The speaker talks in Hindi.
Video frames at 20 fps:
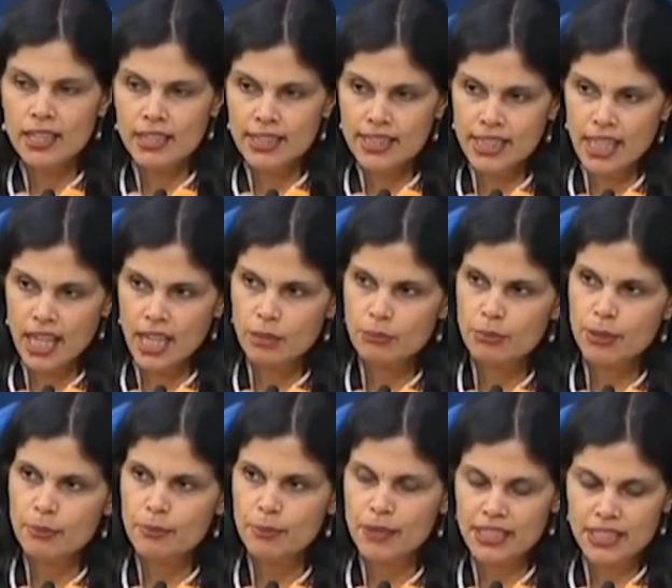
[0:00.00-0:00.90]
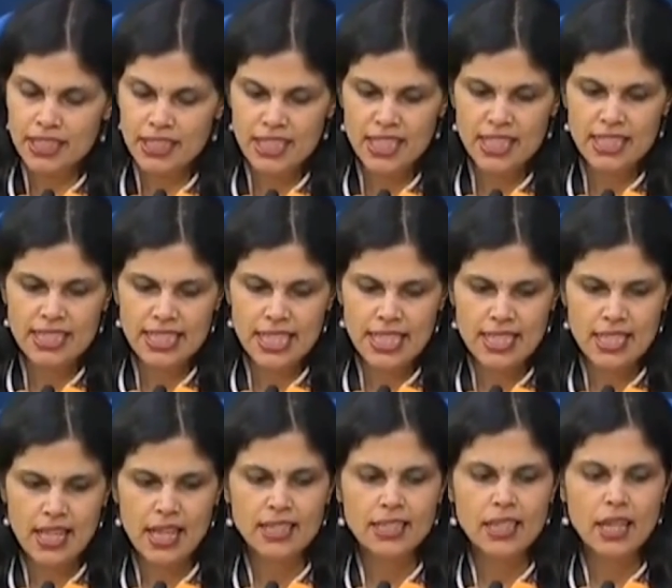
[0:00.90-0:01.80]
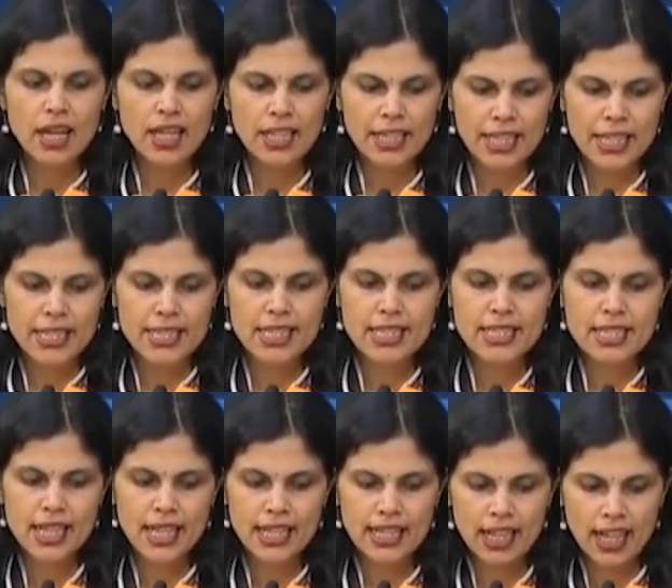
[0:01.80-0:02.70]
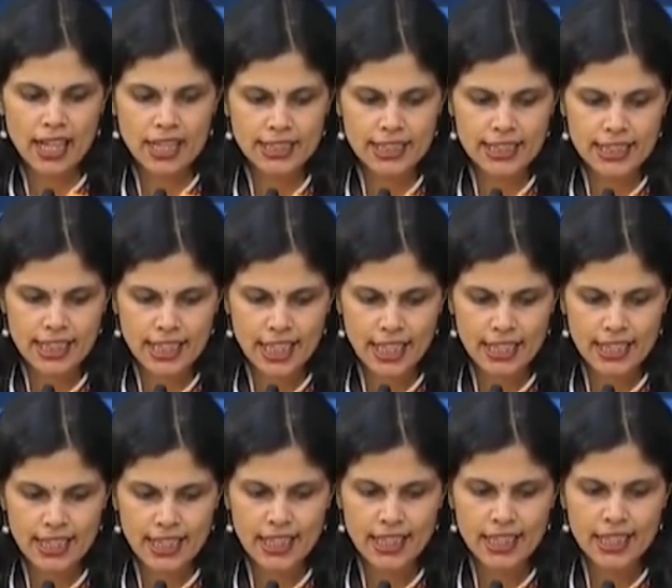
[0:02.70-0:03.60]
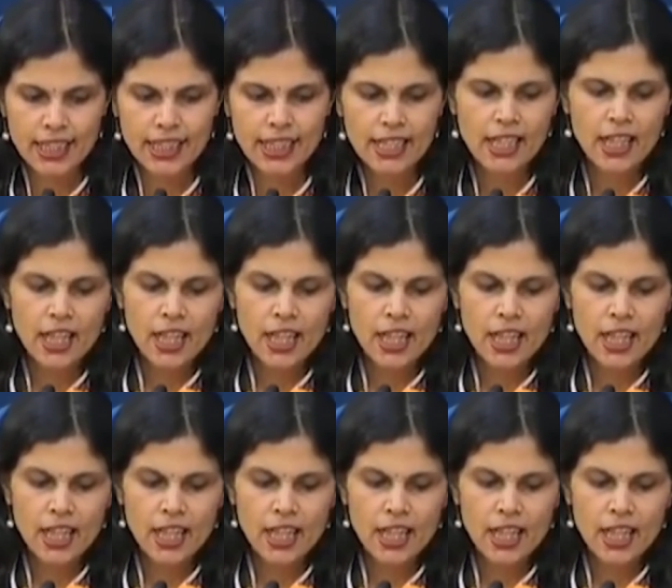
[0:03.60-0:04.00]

तिरानवे प्रतिशत से ज्यादा केसेस का इलाज किया गया है